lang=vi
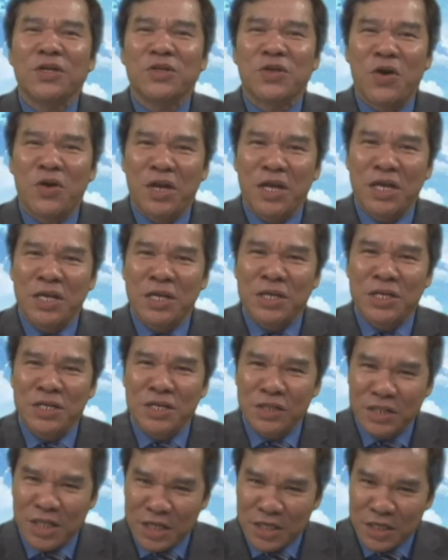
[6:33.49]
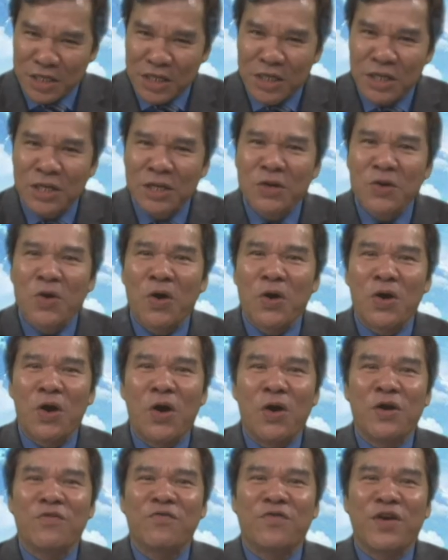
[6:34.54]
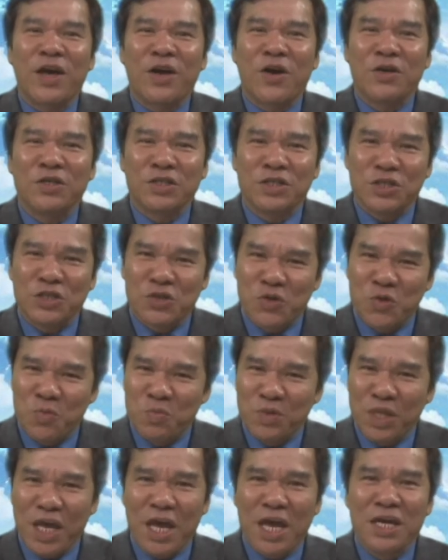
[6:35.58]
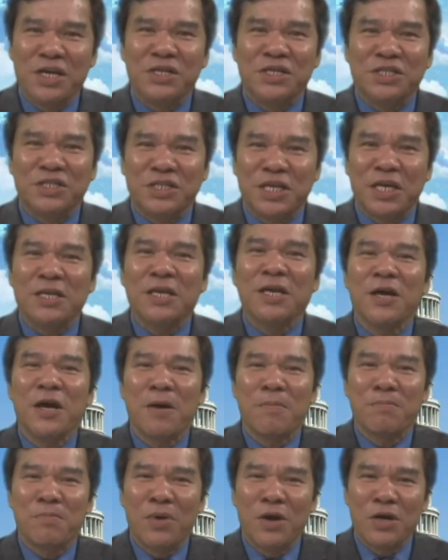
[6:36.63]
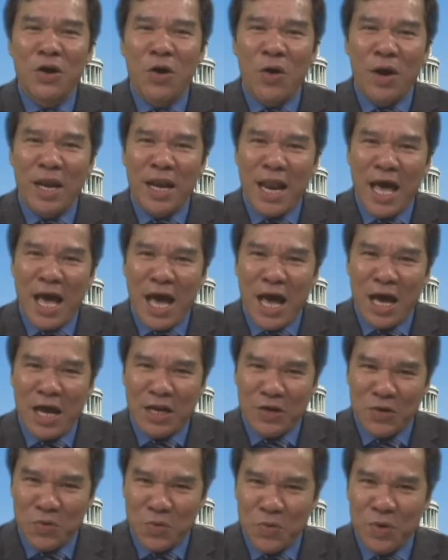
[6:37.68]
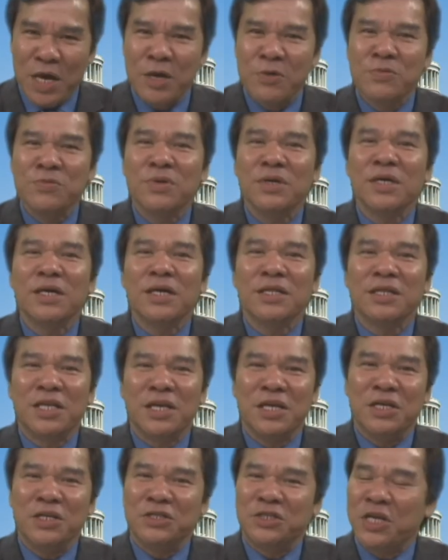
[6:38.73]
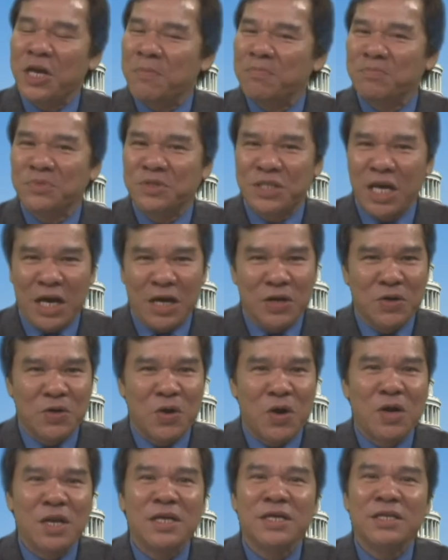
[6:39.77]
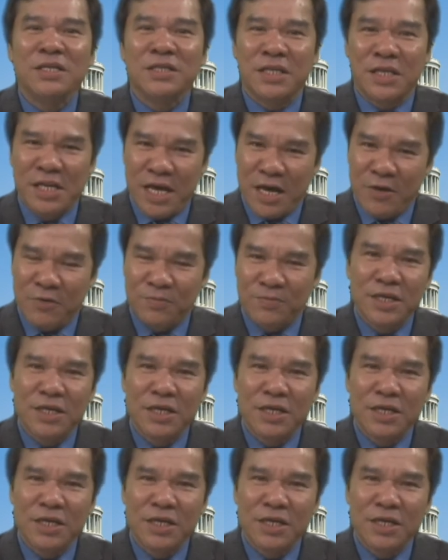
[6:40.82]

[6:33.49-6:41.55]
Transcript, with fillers: Cho nên những thành kiến đòi hỏi phải có sự cúng tế người chết mới gọi là đủ hiếu thì xem chẳng có lý tí nào.